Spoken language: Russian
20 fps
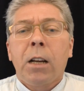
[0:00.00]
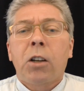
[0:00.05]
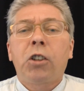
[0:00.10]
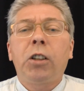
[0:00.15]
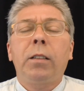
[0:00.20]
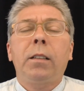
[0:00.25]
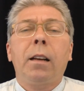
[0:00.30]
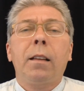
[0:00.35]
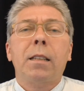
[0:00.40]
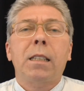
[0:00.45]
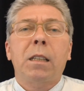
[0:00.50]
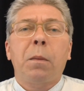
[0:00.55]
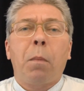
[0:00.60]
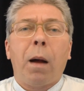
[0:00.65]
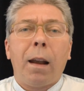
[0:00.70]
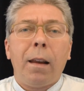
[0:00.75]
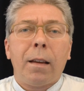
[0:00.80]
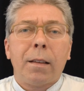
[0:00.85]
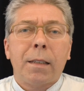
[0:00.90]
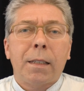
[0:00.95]
Жителя
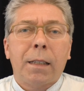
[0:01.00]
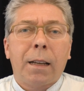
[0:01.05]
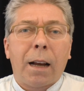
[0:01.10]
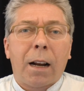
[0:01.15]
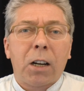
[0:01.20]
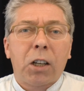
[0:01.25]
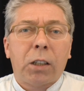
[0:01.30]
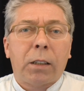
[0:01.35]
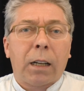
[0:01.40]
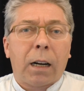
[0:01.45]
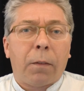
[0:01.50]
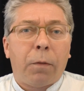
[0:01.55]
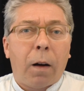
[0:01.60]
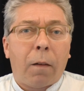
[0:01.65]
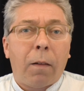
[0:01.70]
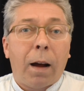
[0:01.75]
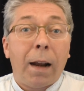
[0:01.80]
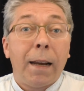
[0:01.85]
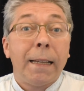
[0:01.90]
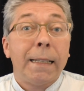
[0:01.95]
Смоленска
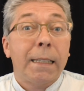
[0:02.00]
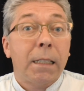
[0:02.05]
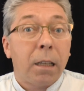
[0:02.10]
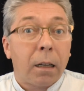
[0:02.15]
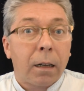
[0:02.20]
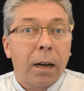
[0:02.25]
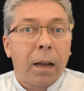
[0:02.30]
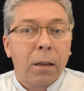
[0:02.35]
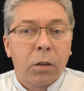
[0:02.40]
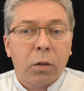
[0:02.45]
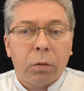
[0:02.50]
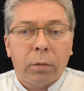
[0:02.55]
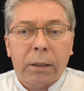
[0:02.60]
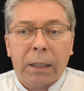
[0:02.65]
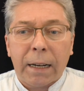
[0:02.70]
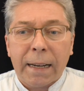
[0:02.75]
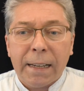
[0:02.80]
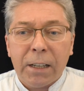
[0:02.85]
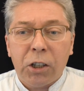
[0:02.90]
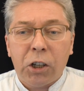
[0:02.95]
оштрафовали сразу
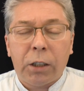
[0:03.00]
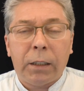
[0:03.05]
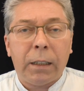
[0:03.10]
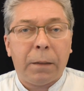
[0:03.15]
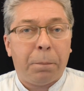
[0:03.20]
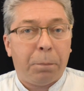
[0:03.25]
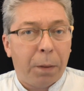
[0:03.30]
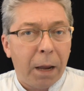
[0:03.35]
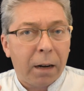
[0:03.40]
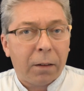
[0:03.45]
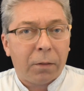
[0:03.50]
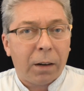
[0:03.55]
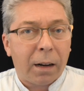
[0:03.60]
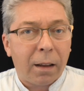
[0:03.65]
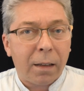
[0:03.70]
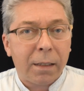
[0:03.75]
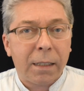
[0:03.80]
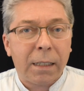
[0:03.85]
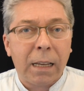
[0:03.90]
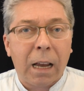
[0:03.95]
трижды. Первый
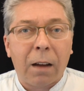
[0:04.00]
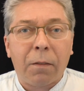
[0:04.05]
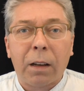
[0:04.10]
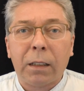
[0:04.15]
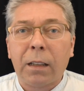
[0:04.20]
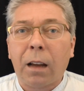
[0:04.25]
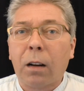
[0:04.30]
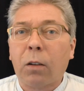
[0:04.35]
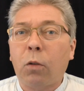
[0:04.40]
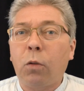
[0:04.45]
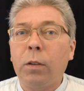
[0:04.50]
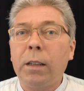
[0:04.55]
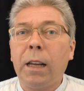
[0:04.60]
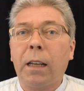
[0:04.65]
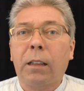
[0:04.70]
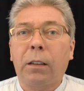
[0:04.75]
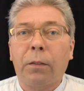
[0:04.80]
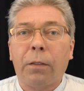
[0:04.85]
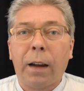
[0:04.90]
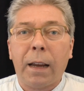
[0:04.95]
раз за аватарку
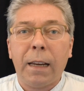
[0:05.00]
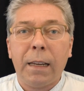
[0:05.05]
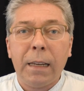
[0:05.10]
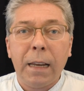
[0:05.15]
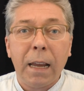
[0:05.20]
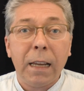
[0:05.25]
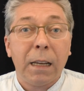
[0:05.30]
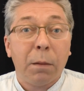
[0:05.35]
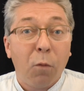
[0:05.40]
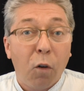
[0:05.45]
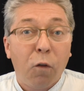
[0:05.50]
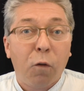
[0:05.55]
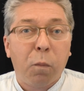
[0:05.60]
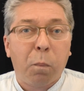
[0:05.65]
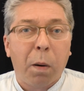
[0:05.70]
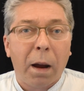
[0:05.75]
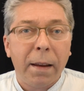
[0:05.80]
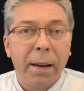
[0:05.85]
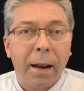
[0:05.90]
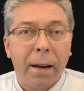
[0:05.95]
«Нет войне» ему
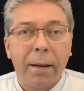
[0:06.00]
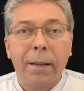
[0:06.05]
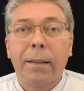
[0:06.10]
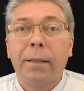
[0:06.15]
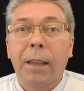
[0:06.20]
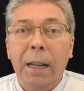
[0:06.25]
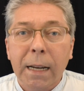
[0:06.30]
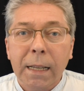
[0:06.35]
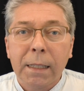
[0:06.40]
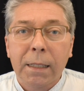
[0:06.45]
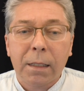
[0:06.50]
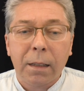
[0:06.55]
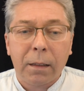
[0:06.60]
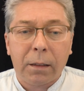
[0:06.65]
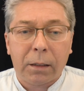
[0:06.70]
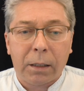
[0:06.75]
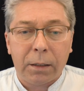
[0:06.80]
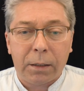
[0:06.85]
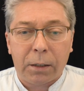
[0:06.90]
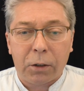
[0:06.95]
впаяли
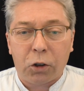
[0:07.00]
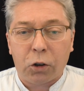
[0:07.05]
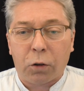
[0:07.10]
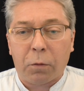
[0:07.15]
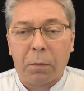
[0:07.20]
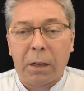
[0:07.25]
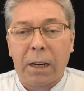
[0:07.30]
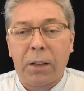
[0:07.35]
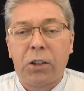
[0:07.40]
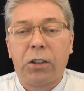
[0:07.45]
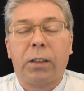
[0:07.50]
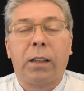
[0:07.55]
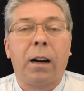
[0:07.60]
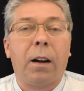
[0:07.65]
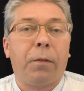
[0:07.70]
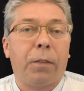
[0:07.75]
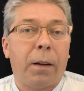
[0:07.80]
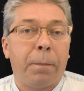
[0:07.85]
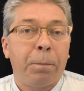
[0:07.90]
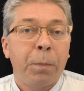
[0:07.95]
30 тысяч рублей
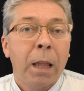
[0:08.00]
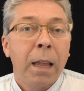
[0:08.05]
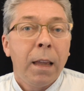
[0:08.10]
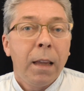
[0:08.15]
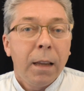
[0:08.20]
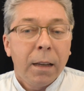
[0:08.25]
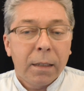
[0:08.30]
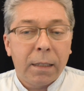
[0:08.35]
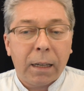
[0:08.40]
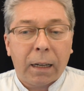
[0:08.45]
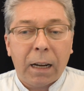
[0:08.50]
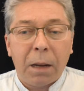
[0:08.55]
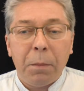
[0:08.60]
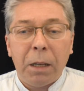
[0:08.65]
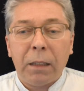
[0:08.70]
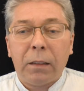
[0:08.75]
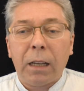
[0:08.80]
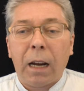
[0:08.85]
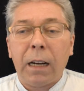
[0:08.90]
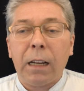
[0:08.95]
штрафа. За
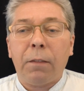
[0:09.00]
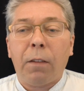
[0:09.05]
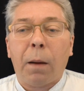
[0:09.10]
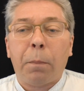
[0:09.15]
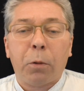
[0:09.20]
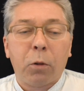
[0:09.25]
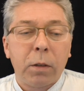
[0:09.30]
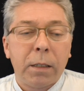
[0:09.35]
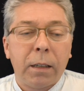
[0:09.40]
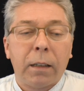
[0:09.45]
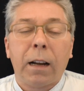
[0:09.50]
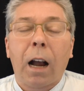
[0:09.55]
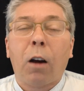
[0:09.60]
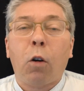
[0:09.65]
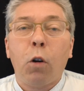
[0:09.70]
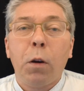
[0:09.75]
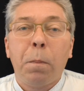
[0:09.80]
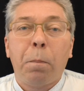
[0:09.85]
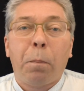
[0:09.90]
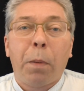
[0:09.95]
комментарий в вопросе
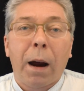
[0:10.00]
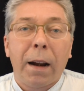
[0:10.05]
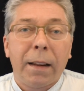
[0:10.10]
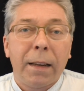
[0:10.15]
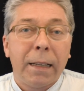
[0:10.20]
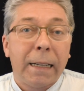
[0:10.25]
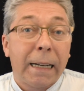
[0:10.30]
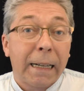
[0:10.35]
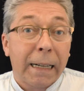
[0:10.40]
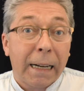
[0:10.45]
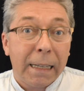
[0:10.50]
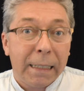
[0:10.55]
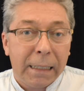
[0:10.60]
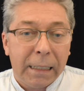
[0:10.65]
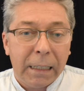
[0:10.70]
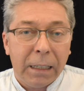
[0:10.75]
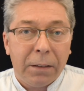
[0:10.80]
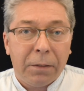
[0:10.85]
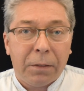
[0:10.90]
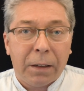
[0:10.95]
«Какой парень
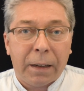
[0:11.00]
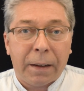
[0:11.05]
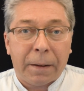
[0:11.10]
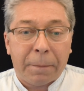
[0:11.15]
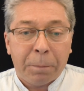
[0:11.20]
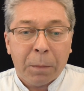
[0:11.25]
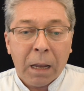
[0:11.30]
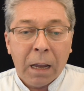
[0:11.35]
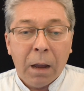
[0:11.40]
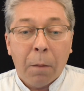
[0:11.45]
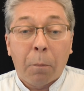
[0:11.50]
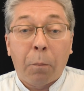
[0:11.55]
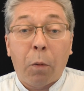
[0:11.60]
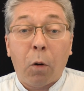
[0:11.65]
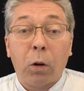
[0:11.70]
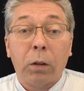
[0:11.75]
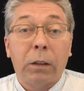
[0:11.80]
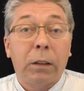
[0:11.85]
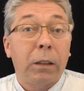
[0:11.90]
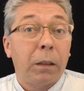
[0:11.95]
красивее?»
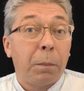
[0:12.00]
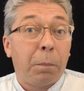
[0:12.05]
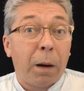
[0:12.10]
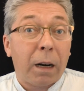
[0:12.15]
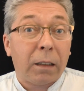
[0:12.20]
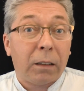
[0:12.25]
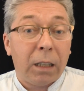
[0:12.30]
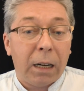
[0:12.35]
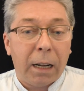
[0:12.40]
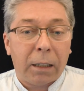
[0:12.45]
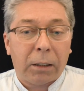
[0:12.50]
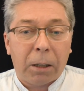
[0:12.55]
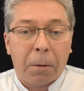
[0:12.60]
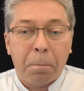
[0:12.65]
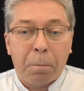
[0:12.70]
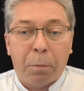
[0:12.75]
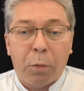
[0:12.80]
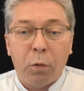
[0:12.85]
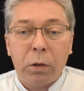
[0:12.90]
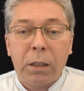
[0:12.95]
под
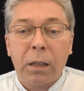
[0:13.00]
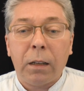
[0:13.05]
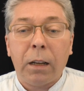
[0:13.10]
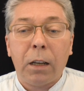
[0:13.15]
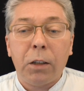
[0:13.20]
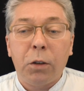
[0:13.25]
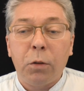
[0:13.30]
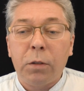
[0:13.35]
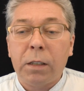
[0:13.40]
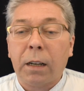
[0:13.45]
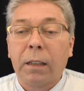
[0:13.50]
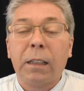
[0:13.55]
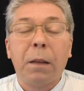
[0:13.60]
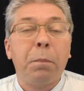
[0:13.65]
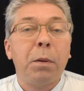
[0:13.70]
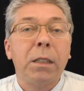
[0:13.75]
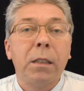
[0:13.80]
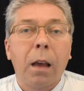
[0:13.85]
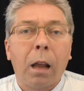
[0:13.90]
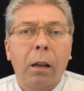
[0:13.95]
портретом Путина юзер
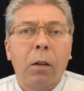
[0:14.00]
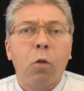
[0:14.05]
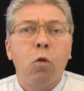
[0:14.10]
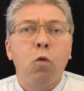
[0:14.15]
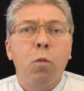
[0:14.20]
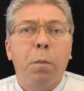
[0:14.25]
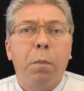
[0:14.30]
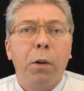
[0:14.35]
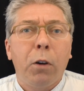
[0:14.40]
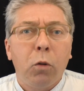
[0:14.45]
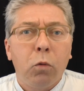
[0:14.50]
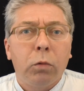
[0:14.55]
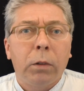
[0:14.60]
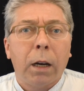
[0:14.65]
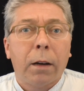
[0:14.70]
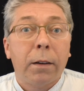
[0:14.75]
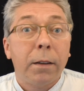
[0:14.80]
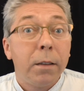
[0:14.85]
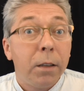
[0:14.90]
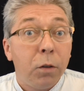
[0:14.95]
написал
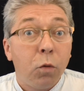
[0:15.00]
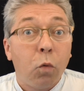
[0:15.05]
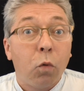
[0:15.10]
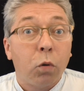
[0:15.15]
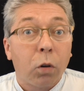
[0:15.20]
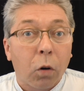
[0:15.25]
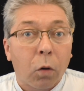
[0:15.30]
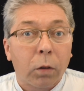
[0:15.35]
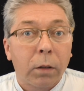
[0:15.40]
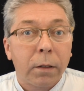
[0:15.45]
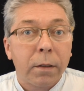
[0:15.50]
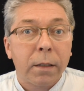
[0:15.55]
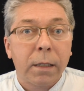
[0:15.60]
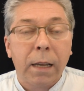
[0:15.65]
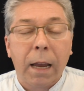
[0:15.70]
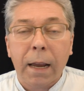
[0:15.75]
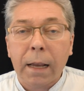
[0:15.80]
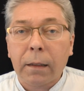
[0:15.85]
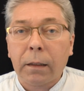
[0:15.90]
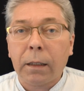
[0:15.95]
«Ублюдок и урод».
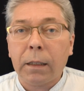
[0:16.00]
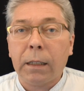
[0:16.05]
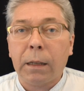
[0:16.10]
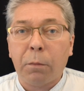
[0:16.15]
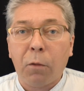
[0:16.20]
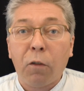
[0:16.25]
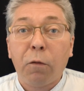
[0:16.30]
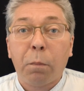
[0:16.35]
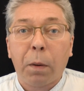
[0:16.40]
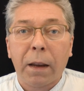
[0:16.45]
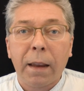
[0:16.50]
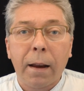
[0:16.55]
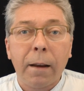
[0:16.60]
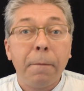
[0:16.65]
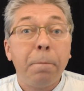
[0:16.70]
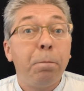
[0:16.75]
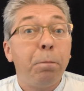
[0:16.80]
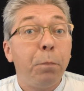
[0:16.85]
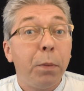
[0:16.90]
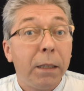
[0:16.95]
За это ему впаяли
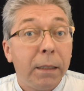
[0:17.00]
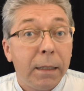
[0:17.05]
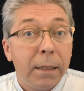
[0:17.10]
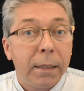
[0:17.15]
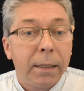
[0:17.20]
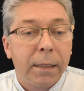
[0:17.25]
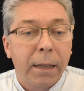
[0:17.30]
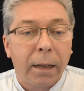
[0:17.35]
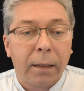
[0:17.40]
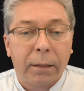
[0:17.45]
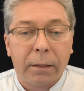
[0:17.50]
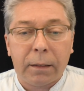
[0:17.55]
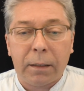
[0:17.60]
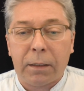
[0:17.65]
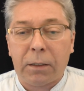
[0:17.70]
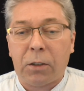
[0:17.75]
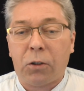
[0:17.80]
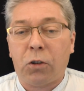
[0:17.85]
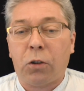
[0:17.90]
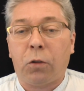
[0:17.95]
50
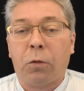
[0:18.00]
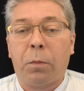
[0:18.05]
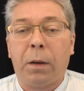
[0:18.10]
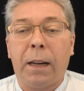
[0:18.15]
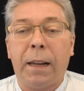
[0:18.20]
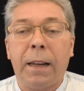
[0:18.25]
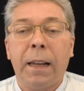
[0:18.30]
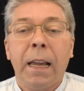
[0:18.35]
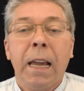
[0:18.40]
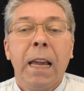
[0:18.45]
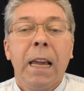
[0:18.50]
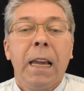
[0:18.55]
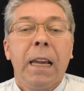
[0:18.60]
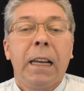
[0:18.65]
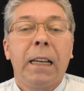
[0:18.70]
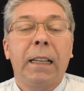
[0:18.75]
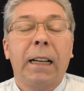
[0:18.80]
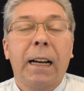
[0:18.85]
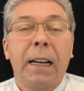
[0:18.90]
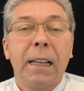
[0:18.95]
тысяч рублей.
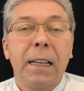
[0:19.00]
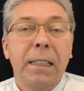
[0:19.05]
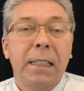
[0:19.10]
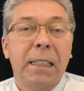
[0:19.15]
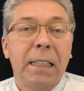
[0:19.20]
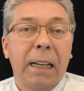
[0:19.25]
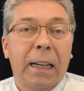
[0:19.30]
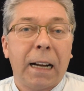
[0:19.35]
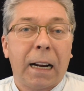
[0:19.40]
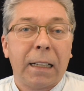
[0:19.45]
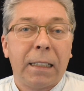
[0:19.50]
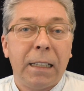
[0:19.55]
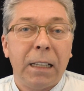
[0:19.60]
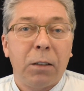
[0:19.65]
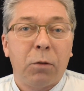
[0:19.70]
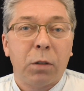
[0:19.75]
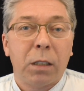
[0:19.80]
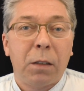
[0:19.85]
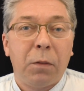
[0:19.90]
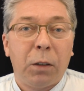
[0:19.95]
И, наконец, за
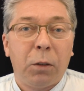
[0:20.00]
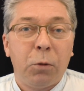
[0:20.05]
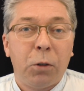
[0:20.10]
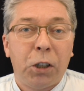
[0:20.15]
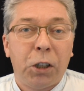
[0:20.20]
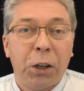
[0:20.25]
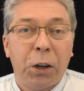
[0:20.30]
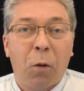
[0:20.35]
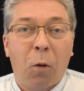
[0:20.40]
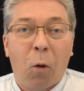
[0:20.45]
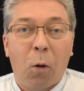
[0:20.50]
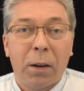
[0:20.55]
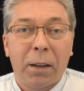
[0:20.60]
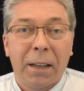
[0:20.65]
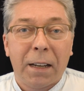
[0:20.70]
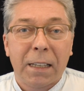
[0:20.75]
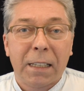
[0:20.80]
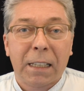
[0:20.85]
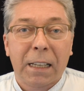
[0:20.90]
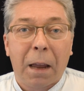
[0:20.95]
картинку с ведущей
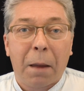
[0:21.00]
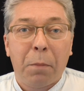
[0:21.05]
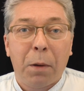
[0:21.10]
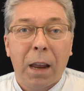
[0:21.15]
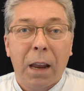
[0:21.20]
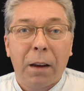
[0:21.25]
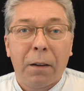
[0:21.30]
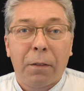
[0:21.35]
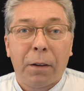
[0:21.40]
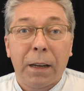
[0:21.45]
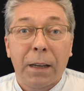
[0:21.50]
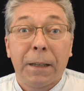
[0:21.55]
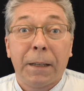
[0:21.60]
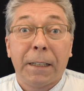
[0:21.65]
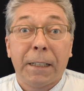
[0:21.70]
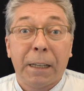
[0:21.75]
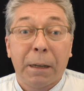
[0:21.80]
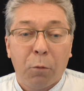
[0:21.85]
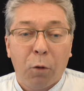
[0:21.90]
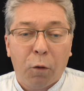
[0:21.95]
Ольгой Скобеевой
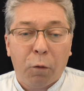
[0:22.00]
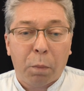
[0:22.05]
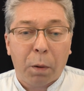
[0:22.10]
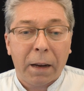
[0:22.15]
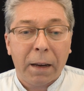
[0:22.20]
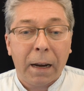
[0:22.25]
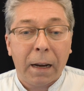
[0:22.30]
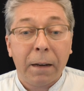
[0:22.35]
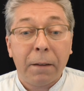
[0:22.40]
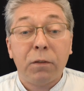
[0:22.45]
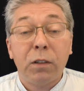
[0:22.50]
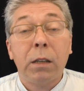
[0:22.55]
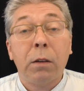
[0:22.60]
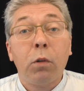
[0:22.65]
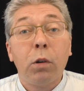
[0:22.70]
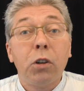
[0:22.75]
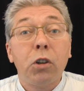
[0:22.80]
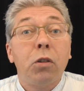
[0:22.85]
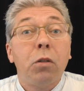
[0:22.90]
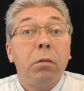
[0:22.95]
ему впаяли
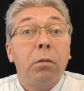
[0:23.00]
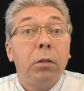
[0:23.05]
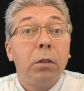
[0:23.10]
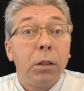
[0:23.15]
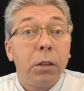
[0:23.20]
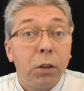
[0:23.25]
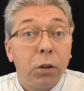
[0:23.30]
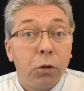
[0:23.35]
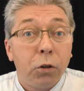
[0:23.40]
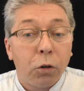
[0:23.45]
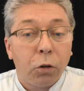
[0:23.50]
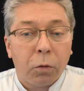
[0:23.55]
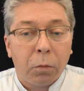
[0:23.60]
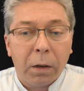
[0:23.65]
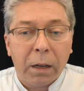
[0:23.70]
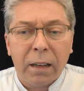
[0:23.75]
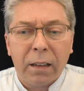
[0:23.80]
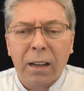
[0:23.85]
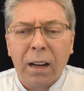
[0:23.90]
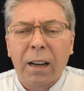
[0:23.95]
всего лишь тысячу
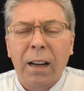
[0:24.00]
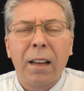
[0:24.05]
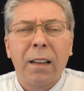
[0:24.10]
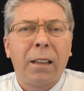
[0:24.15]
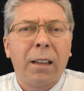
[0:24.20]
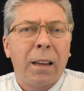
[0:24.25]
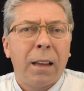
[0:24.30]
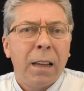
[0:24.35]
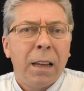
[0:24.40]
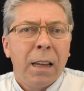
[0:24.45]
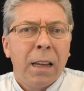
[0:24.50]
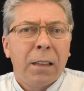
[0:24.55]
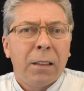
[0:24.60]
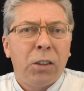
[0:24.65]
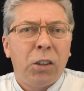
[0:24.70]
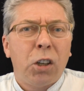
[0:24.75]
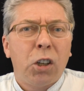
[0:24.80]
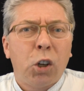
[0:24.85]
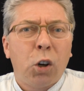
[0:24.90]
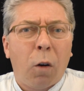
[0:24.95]
рублей, какая-то
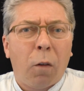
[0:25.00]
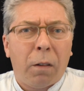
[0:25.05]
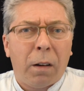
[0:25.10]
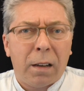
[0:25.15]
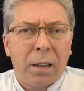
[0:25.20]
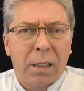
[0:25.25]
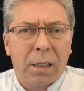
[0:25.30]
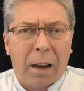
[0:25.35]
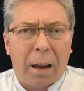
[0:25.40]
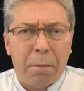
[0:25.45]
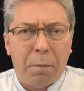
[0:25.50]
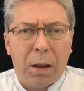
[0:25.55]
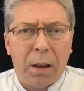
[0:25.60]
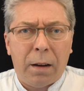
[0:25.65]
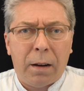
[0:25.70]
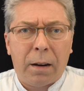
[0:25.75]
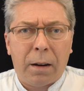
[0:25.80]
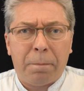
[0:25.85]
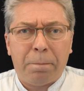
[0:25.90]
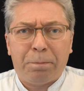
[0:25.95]
дешевая
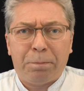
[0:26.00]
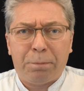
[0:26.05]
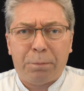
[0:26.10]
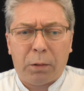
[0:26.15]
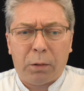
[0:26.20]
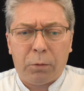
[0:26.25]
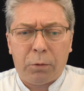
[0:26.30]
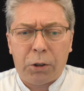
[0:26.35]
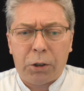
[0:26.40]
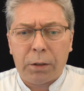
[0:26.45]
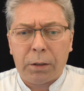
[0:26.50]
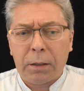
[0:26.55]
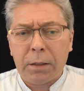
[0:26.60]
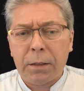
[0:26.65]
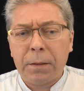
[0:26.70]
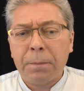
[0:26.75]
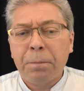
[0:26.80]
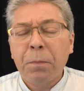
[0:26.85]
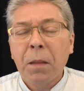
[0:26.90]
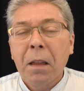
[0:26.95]
скобейха
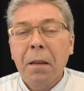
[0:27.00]
получилась.